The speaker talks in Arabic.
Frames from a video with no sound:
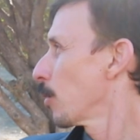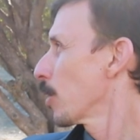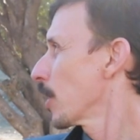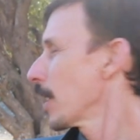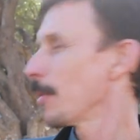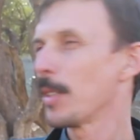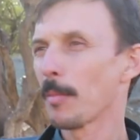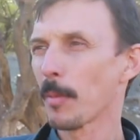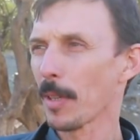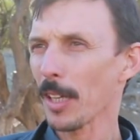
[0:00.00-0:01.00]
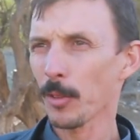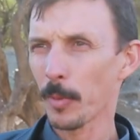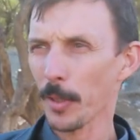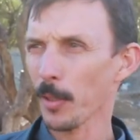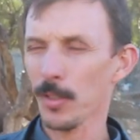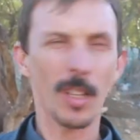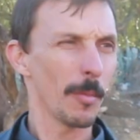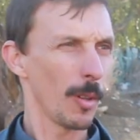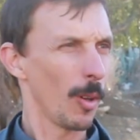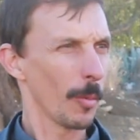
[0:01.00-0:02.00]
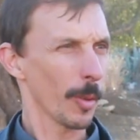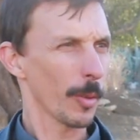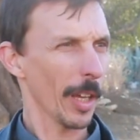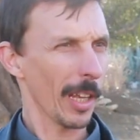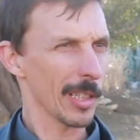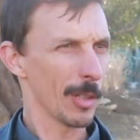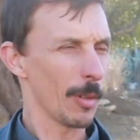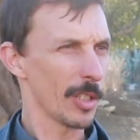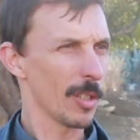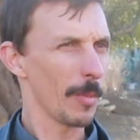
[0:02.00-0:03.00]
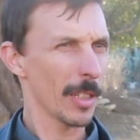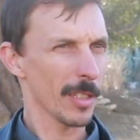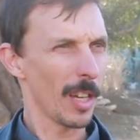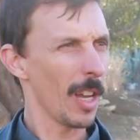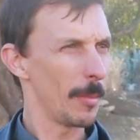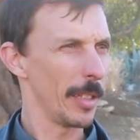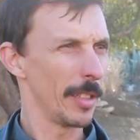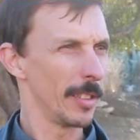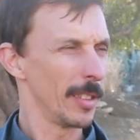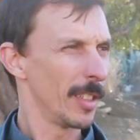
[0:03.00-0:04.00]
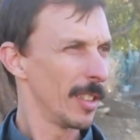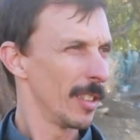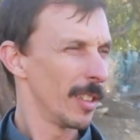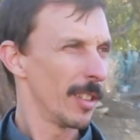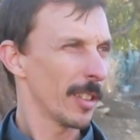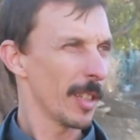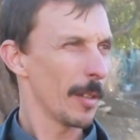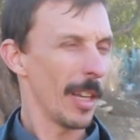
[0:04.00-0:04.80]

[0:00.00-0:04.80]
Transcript: كلشي تيبني بالبلان وبالرخصه بالامور وكيخلص الواجبات كاملين كي